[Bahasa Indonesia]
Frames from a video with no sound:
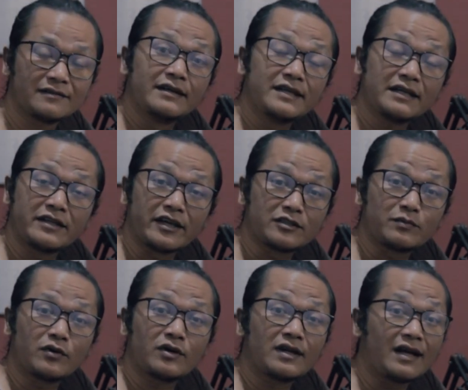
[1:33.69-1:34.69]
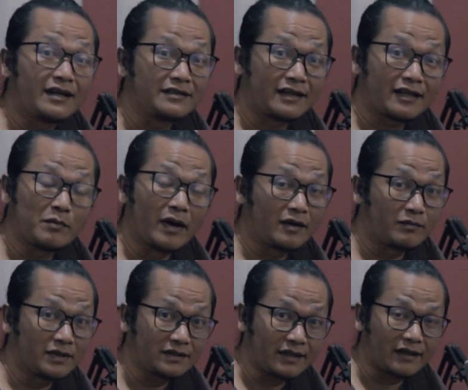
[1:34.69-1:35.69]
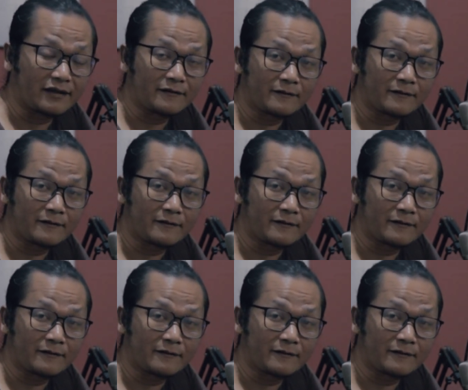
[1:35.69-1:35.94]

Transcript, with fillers: yang diekspor hanyalah bahan mentah.